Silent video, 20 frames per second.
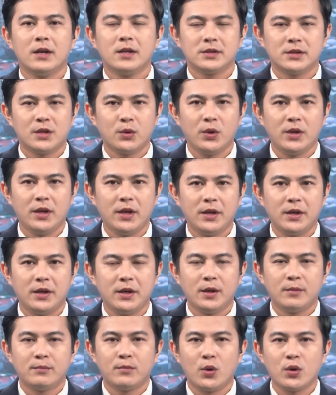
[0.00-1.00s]
Thưa quý vị,
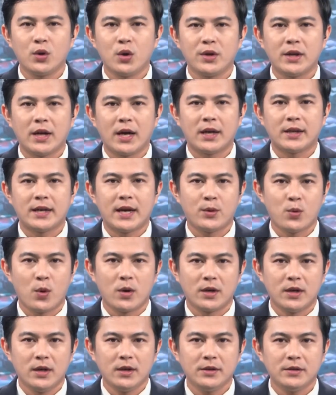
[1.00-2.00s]
mỗi ngôi nhà đại đoàn
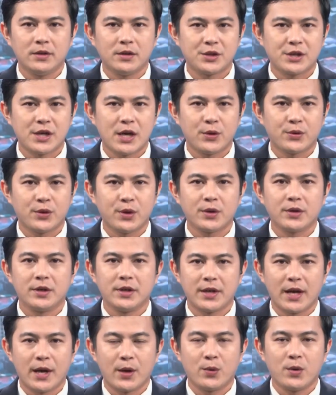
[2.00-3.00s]
kết được trao cho người
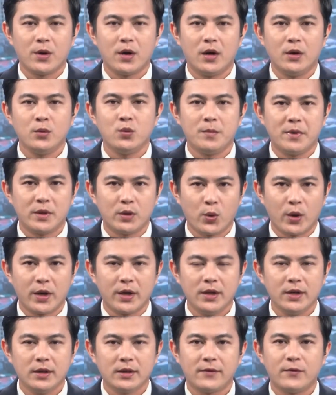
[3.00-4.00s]
nghèo ở quận Bình
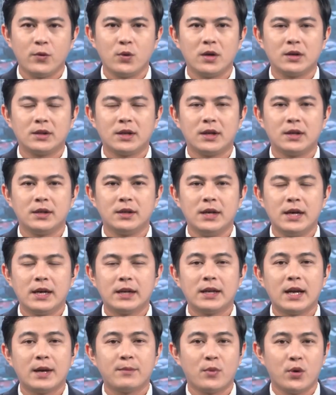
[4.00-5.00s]
Thủy, thành phố Cần Thơ
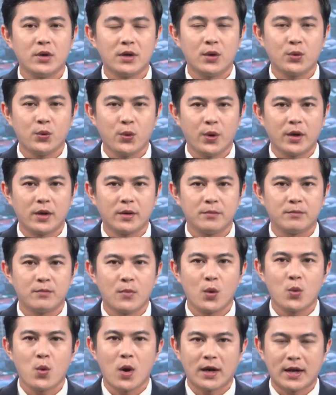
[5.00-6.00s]
là mỗi câu chuyện, mỗi
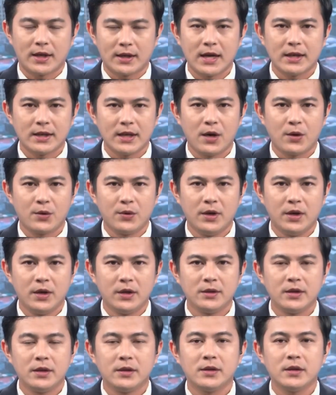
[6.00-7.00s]
hoàn cảnh khác nhau,
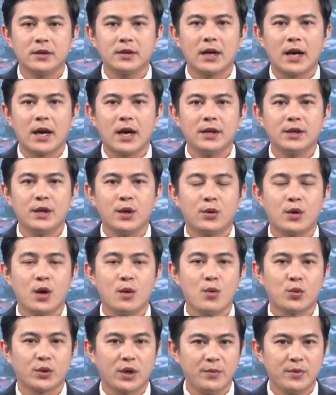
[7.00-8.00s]
nhưng tất cả đều có
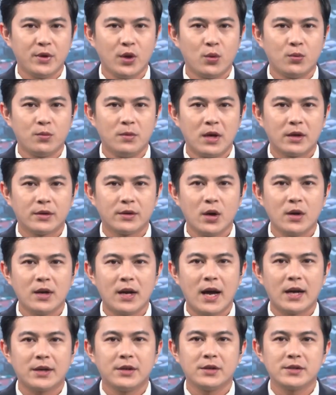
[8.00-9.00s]
một điểm chung, đó
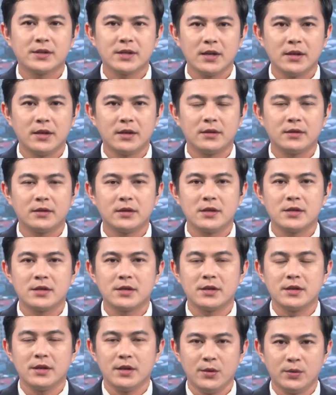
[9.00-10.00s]
là được xây dựng từ
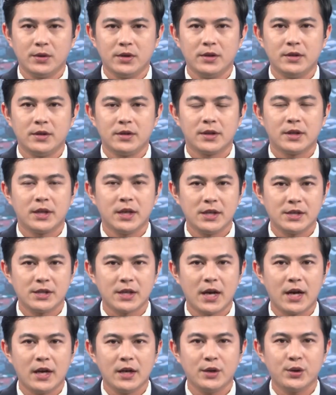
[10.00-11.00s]
sự yêu thương, chia
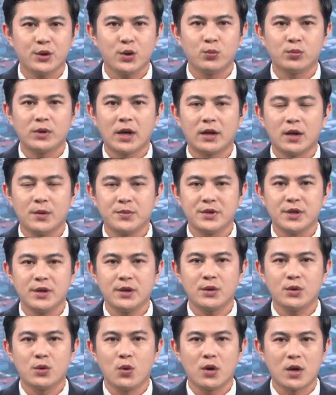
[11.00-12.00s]
sẻ, chung tay góp
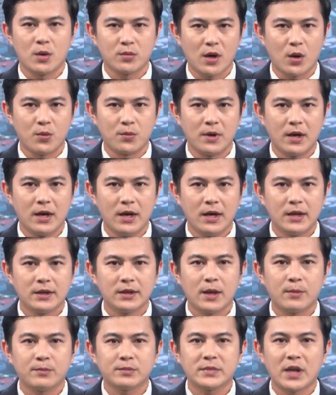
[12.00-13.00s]
sức của cộng đồng,
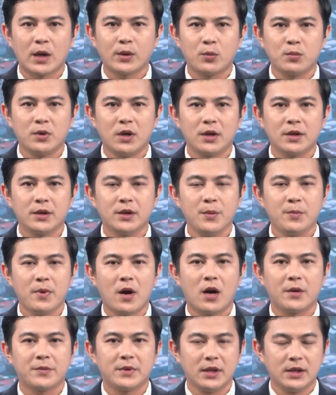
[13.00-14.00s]
nhằm tạo động lực giúp họ
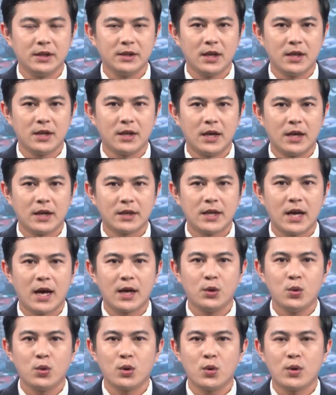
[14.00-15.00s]
vững tin và
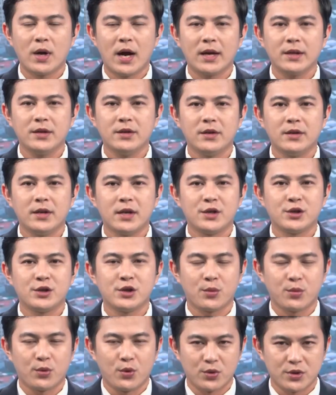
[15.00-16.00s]
luôn cố gắng vươn lên trong
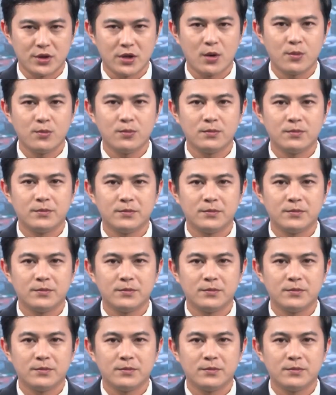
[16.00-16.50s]
cuộc sống.